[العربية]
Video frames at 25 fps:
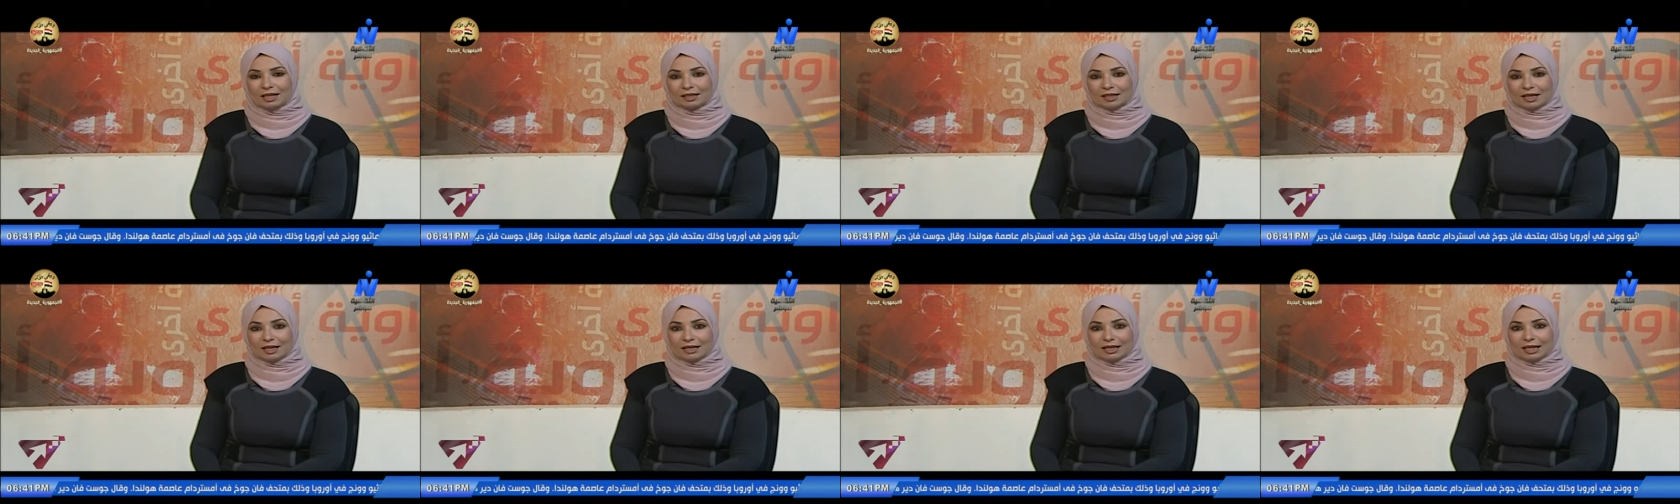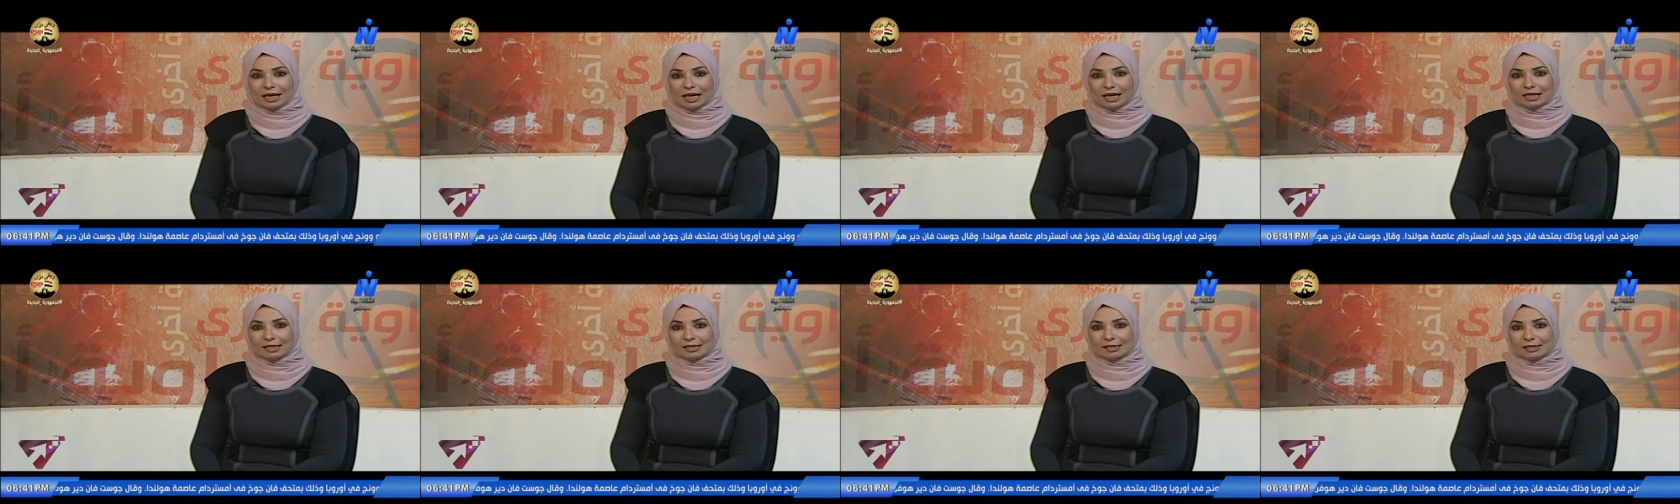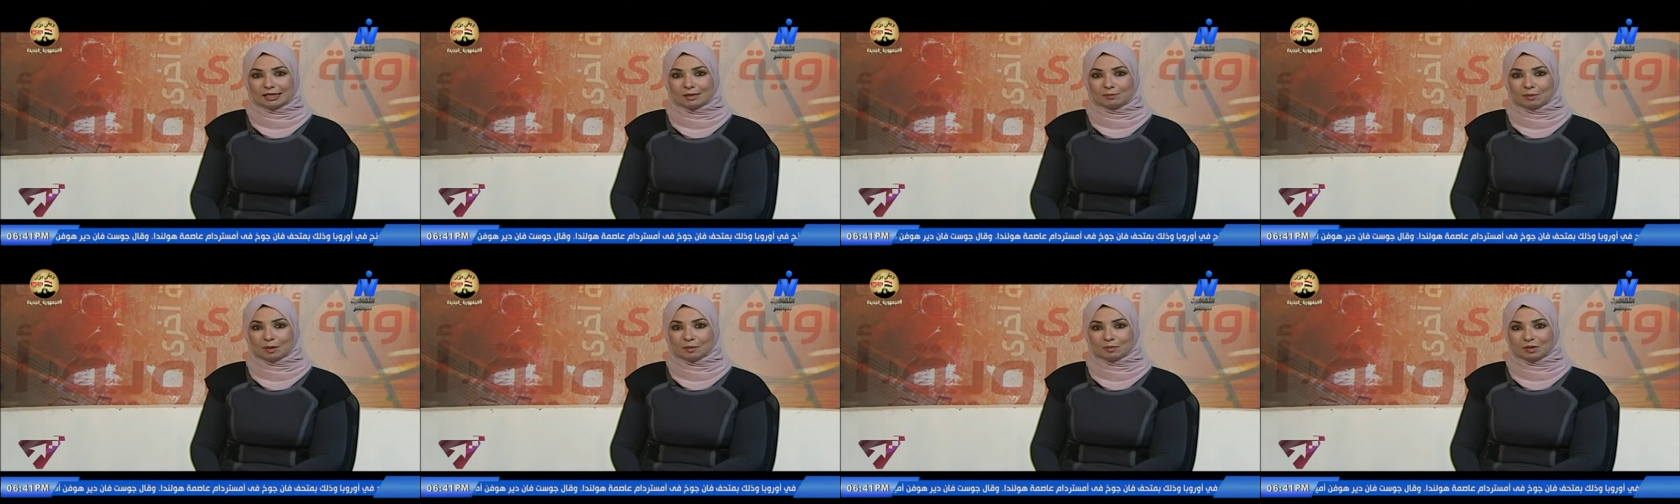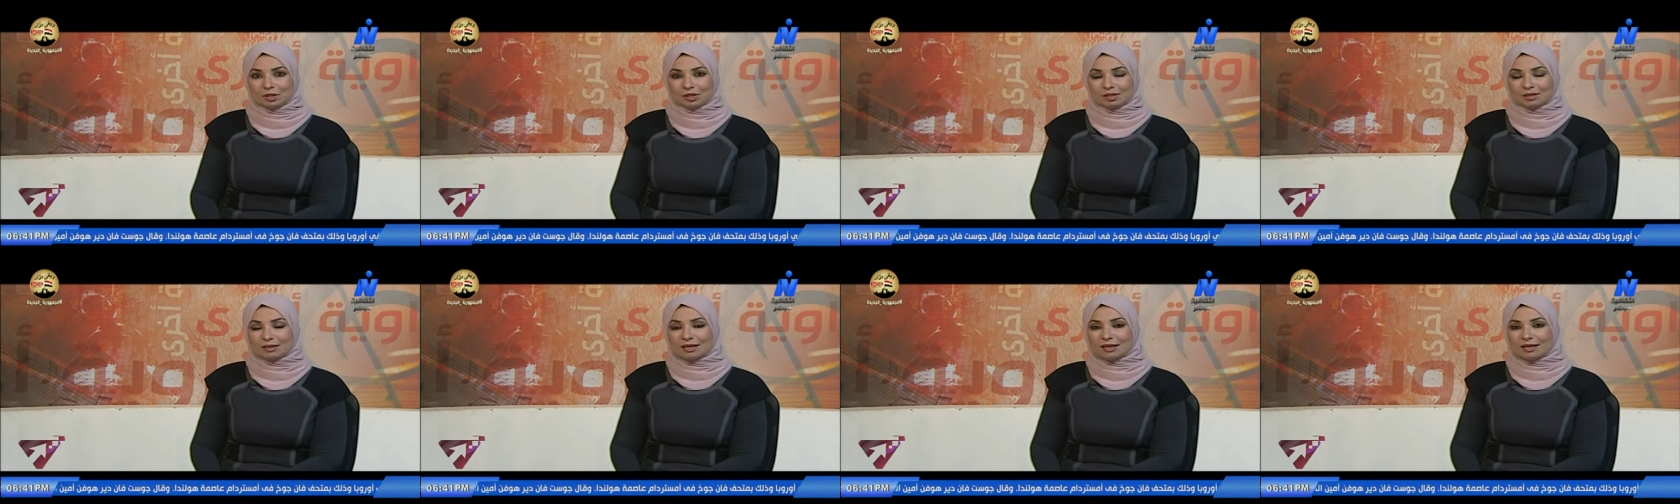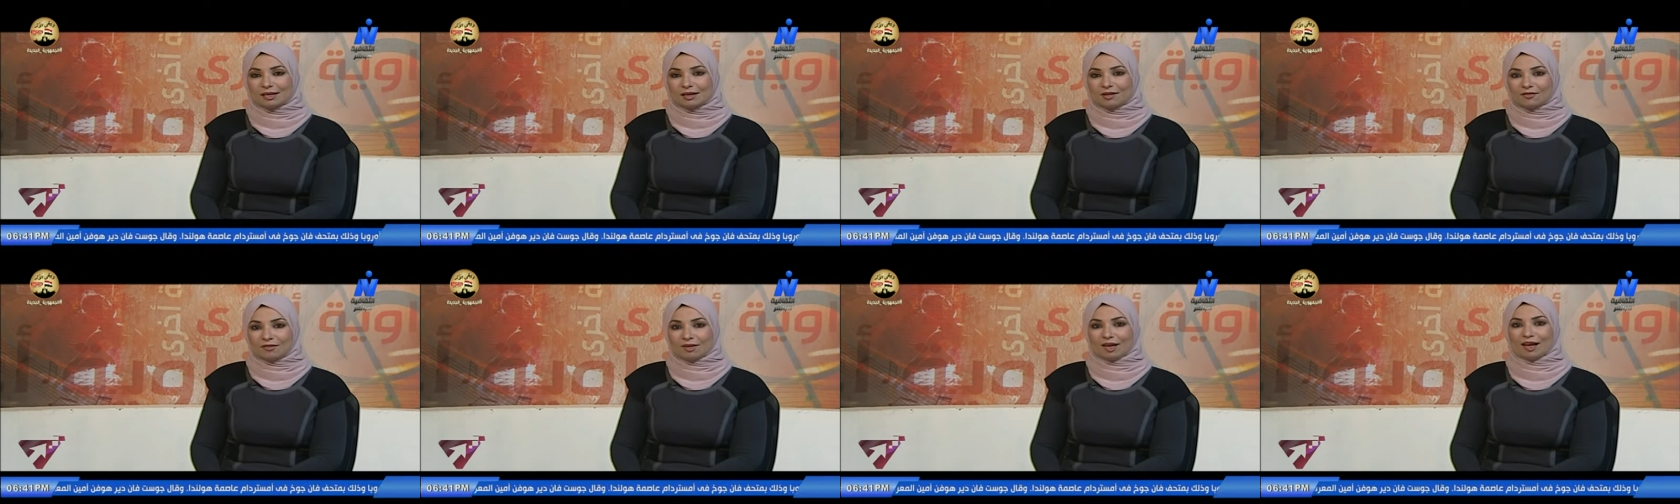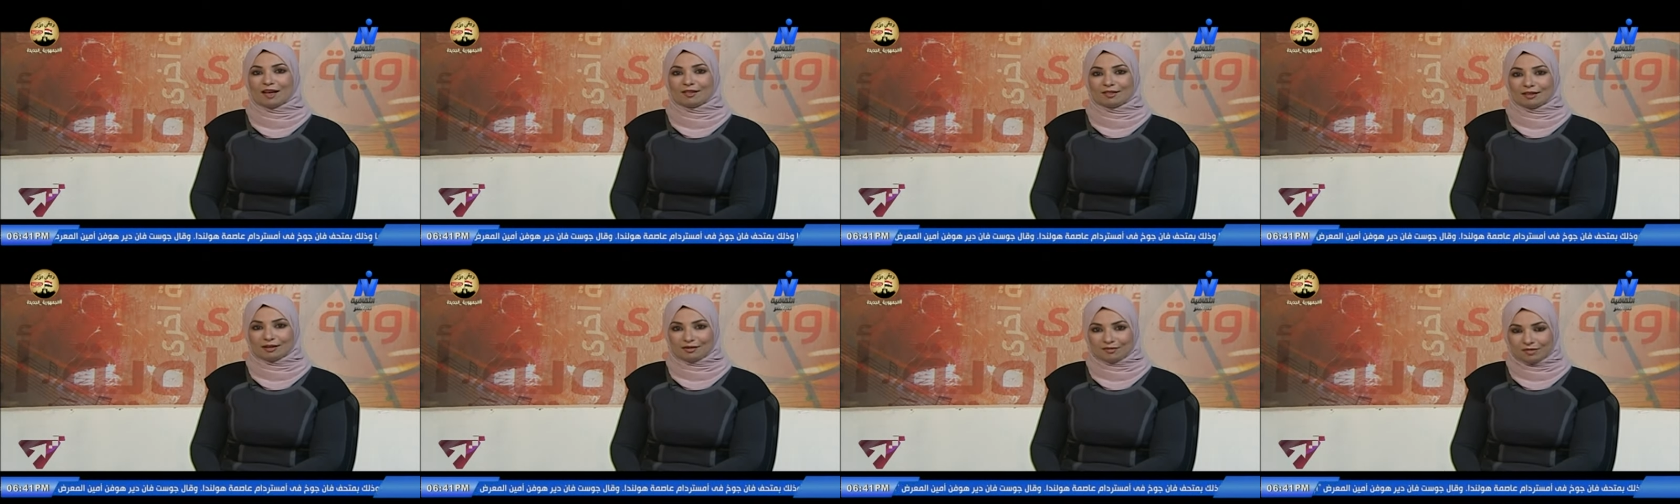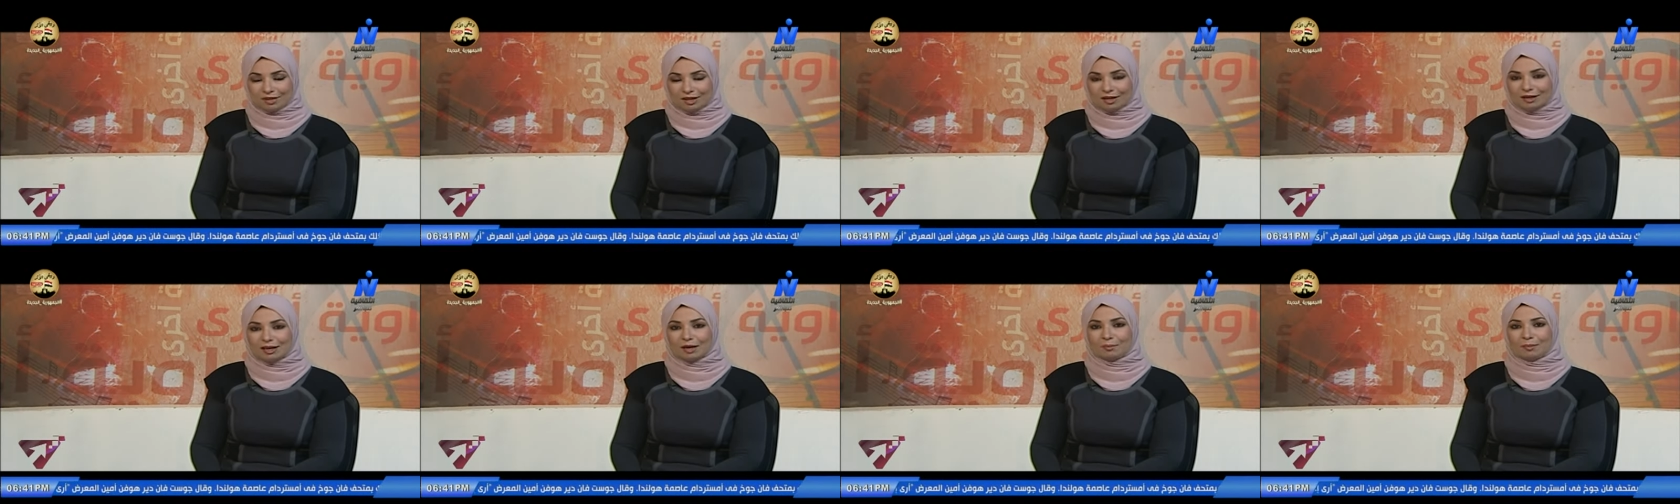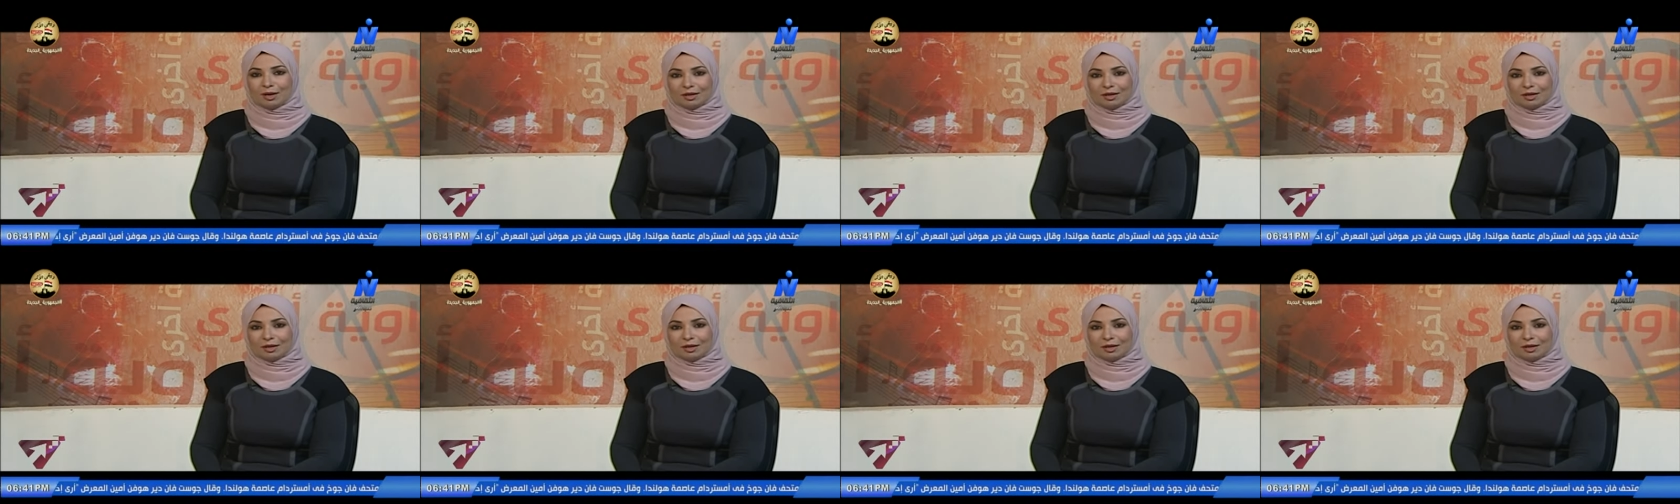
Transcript: تاريخ السينما المصرية في هذه الفقرة